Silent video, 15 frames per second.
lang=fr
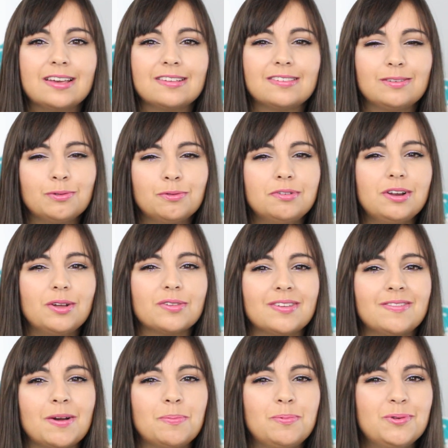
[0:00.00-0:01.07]
Si vous voulez en
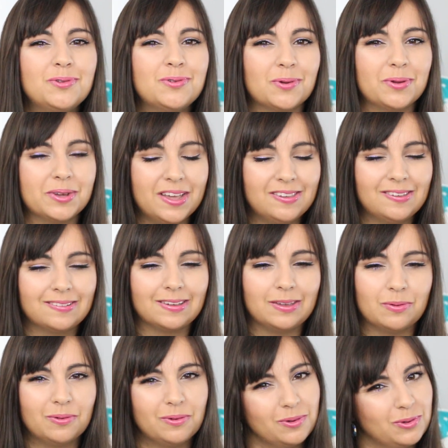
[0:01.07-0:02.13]
savoir plus sur le cas Cendrillon,